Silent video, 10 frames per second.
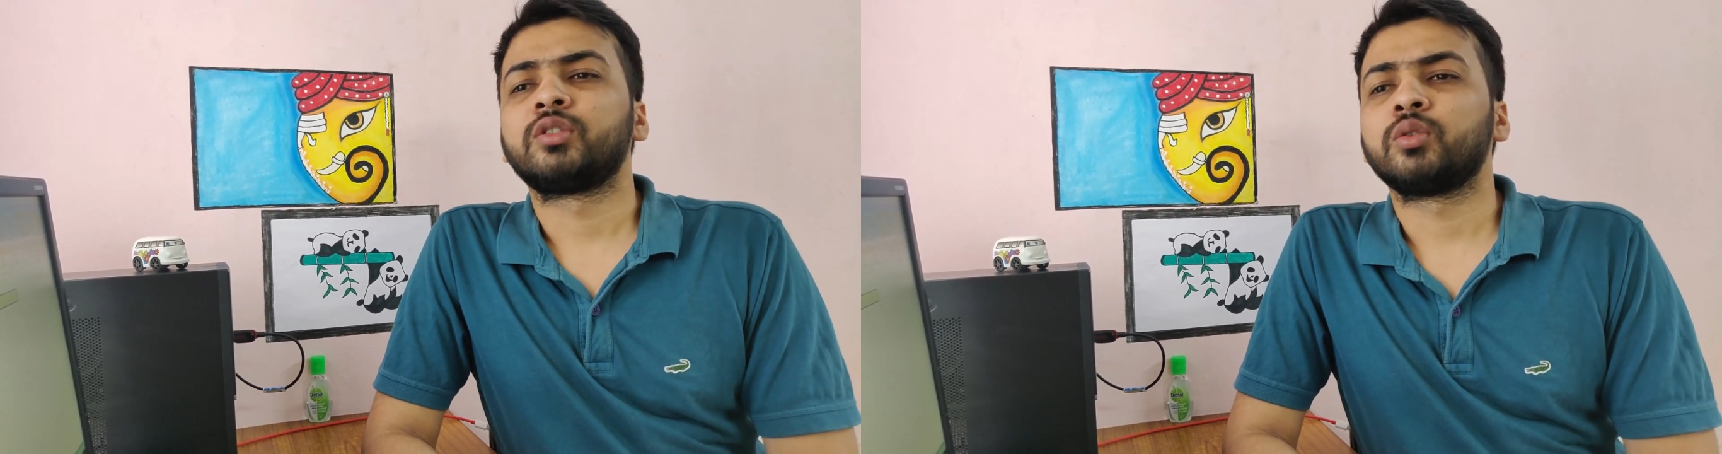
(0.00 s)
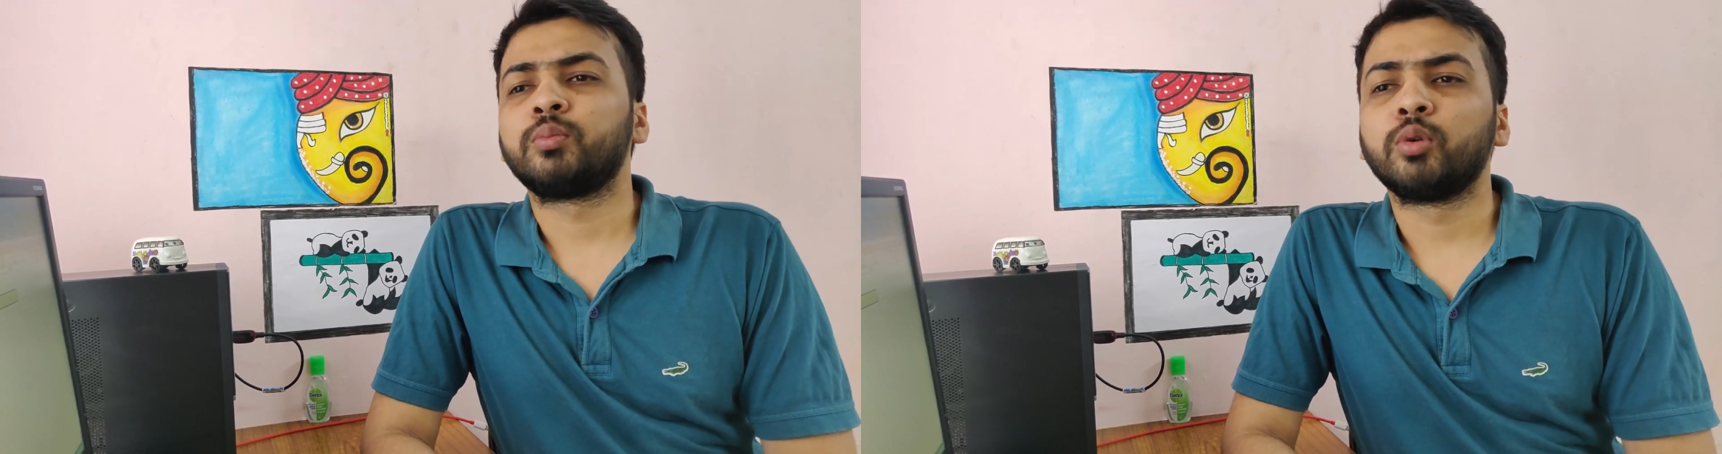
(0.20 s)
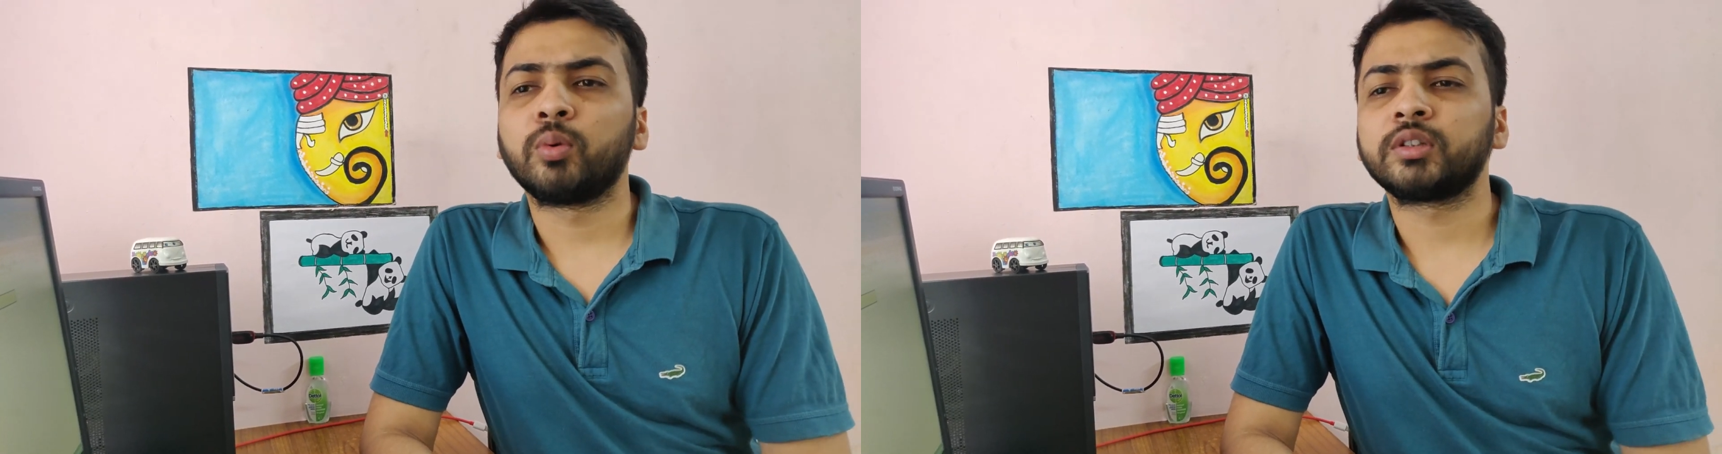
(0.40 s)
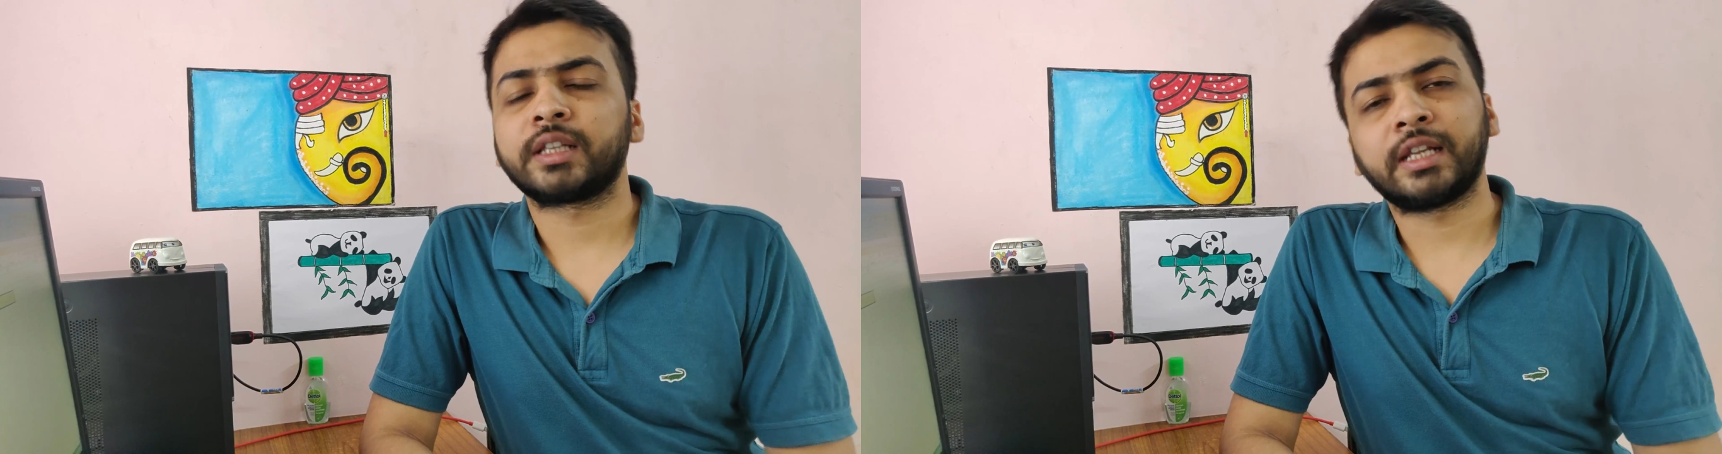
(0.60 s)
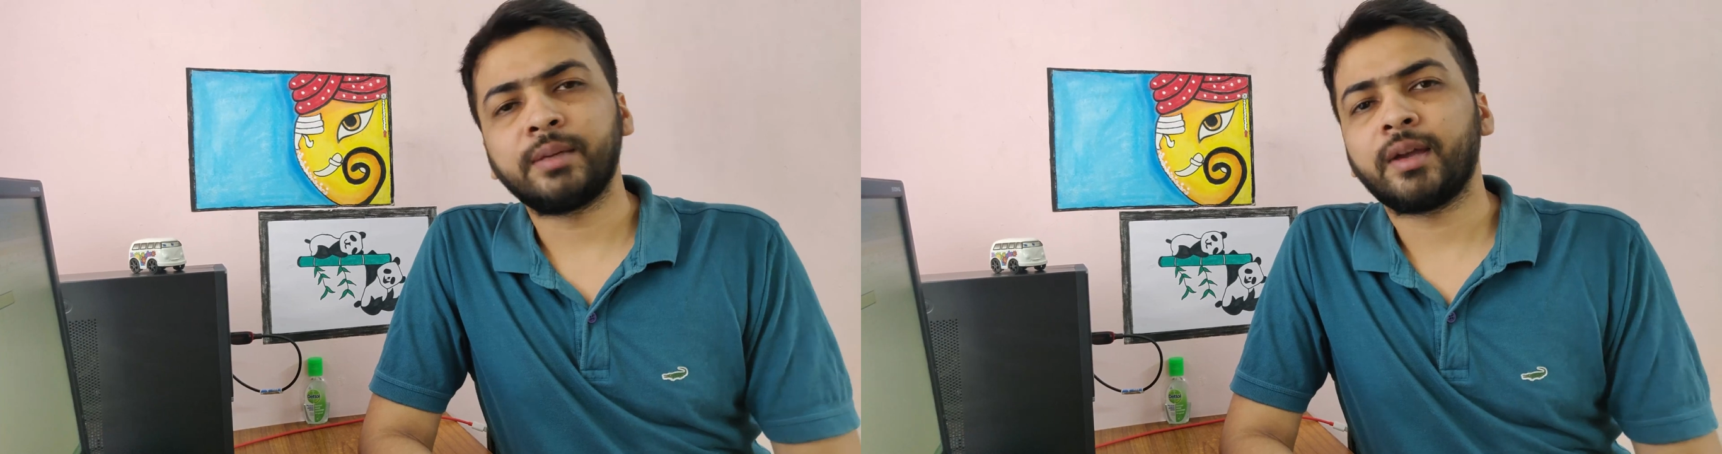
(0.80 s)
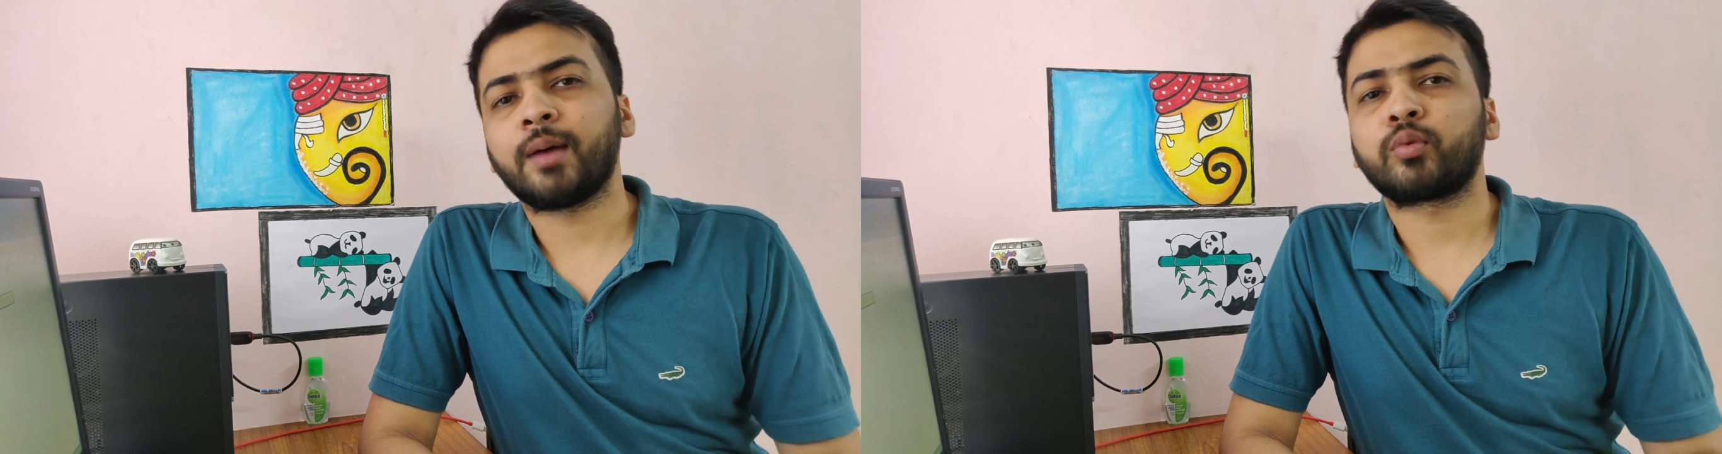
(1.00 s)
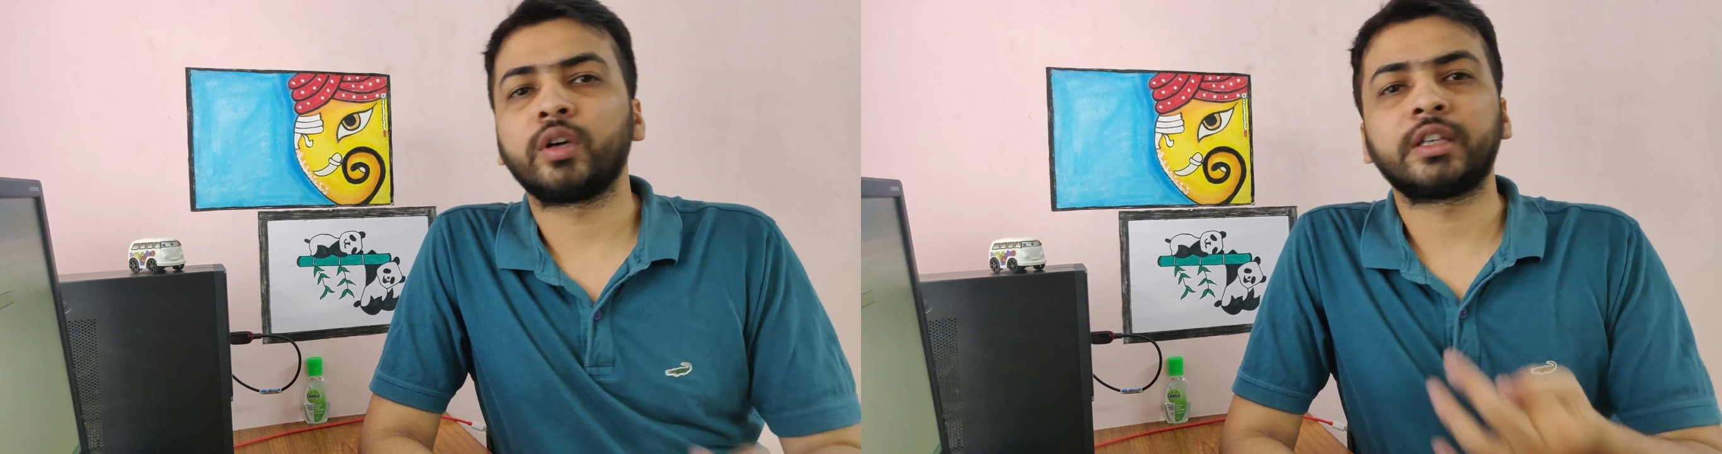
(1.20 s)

तो वो बोलते नहीं मैं आपको